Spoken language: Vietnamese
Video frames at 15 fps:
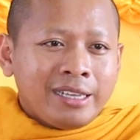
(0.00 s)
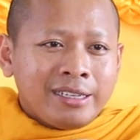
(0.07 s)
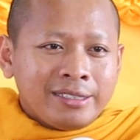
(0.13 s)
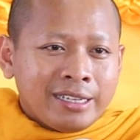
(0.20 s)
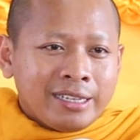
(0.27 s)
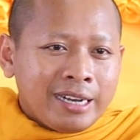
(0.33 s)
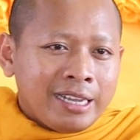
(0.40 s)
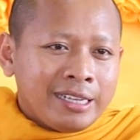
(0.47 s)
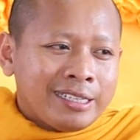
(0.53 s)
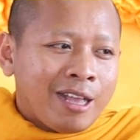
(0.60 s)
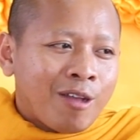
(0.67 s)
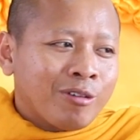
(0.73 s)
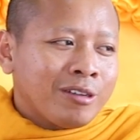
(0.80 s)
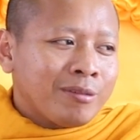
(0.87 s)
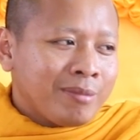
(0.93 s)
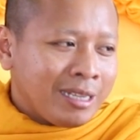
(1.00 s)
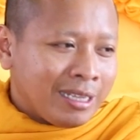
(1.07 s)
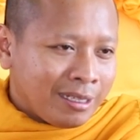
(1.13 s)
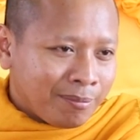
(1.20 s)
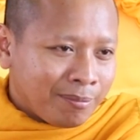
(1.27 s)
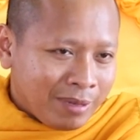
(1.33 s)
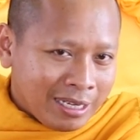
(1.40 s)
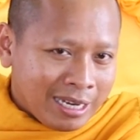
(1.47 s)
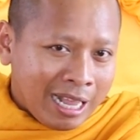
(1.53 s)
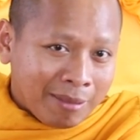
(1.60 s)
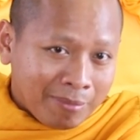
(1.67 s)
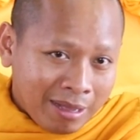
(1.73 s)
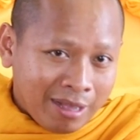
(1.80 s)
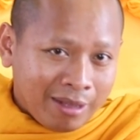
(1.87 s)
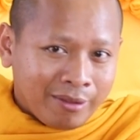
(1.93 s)
nâng xây cái đây sau nó miên pi nà
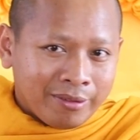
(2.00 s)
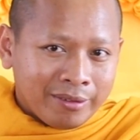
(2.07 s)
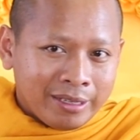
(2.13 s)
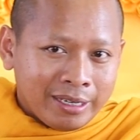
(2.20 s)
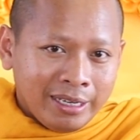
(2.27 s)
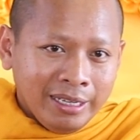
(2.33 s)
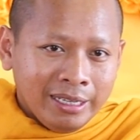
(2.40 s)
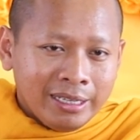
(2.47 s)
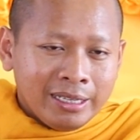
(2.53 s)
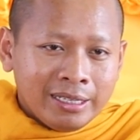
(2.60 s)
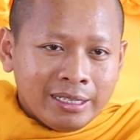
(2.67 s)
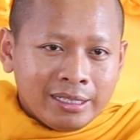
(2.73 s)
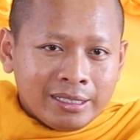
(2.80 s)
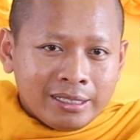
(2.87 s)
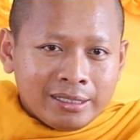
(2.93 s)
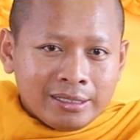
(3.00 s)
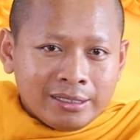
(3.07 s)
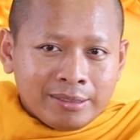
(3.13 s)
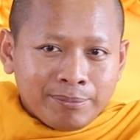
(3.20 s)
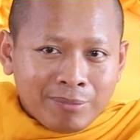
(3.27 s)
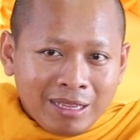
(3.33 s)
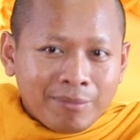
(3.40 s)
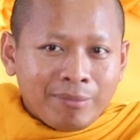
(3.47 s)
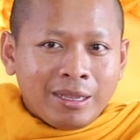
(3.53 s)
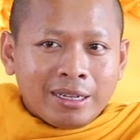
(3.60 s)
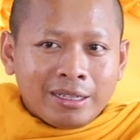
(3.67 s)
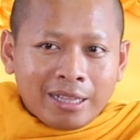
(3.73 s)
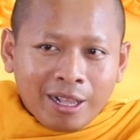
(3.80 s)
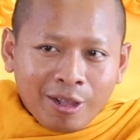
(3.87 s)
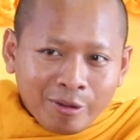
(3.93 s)
màu nghe đấy p mẹ
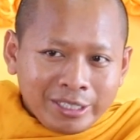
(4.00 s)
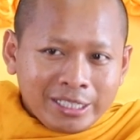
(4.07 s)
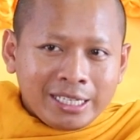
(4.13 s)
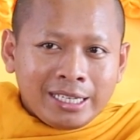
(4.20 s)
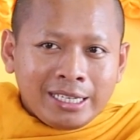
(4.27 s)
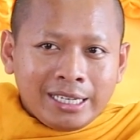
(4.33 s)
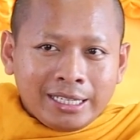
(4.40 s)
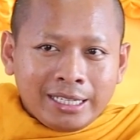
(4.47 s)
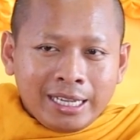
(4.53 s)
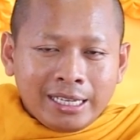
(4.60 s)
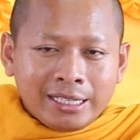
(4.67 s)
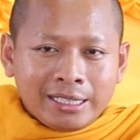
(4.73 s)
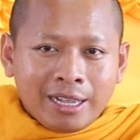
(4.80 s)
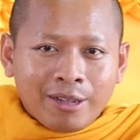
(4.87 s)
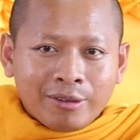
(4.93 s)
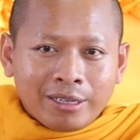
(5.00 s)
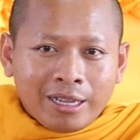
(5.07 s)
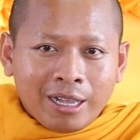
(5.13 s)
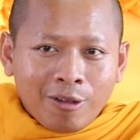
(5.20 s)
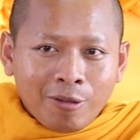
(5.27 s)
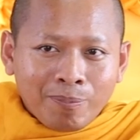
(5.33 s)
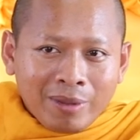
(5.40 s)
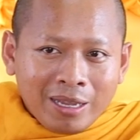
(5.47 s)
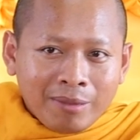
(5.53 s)
tao chia về tê sao cáo p